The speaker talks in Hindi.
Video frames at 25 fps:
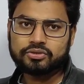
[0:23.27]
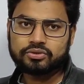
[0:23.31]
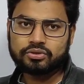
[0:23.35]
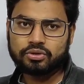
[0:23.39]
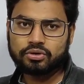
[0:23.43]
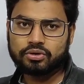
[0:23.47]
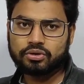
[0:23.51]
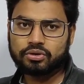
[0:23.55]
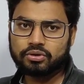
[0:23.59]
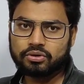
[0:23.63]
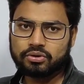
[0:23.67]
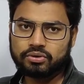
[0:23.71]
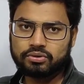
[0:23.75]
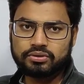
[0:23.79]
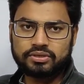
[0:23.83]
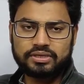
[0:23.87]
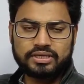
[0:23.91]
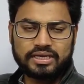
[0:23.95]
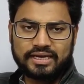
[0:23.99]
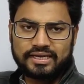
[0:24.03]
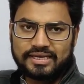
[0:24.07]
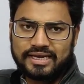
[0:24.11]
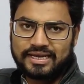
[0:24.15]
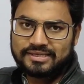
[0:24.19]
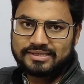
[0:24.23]
तो
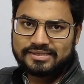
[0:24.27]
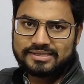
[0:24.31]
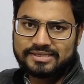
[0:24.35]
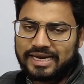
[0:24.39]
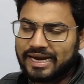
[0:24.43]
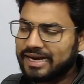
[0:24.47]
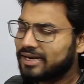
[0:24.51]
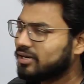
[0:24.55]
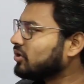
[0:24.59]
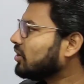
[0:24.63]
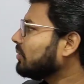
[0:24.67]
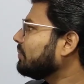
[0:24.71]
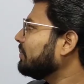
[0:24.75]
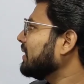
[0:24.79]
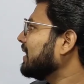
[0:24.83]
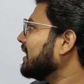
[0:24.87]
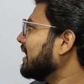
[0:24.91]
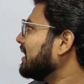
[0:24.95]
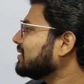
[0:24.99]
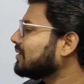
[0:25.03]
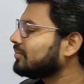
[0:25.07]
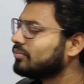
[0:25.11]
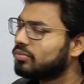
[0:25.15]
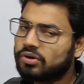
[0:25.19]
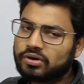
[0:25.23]
यही आज चार टॉपिक
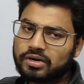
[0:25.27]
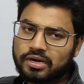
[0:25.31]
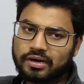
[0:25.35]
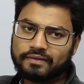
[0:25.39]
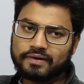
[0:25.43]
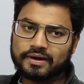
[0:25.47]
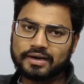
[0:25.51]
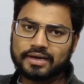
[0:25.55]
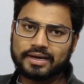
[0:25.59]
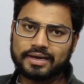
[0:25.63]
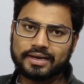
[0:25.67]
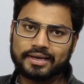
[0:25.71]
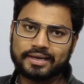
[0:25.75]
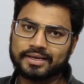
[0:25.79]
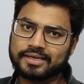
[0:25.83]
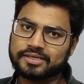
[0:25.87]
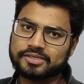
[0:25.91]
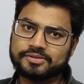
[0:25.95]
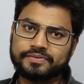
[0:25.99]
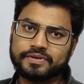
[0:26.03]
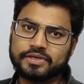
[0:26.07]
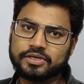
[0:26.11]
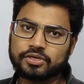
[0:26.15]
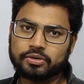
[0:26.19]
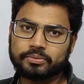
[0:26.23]
आज हम लोग कवर करेंगे
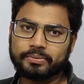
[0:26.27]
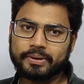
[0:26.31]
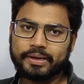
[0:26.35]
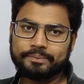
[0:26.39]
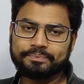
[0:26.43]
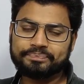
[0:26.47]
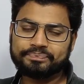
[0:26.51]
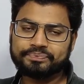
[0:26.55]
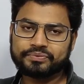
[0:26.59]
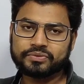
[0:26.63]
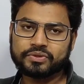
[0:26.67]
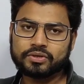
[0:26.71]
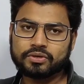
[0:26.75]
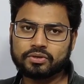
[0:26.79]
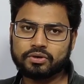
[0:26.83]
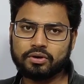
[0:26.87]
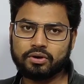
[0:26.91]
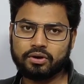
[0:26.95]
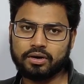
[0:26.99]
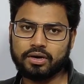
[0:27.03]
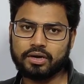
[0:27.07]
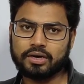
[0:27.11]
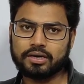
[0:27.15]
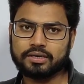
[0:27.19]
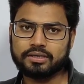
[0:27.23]
इस वीडियो में
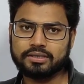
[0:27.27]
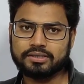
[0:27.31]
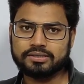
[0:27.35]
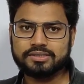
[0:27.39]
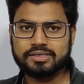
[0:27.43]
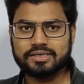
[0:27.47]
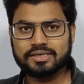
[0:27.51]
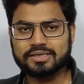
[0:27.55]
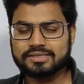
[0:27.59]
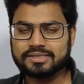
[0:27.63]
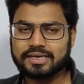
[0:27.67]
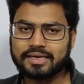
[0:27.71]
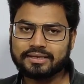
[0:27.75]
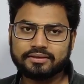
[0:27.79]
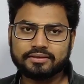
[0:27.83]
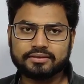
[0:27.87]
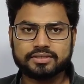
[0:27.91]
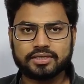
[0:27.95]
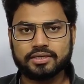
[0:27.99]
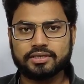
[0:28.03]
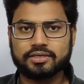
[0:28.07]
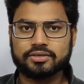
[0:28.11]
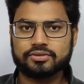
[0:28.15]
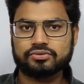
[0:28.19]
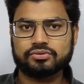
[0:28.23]
और इसी के साथ
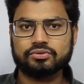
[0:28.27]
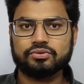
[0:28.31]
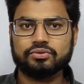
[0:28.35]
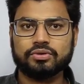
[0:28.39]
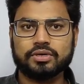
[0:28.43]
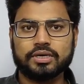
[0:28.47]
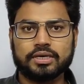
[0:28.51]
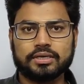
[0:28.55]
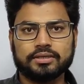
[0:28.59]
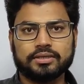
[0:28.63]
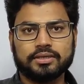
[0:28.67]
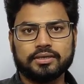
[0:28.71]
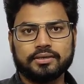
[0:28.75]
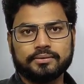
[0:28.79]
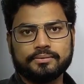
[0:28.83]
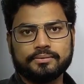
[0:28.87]
चलिए शुरू करते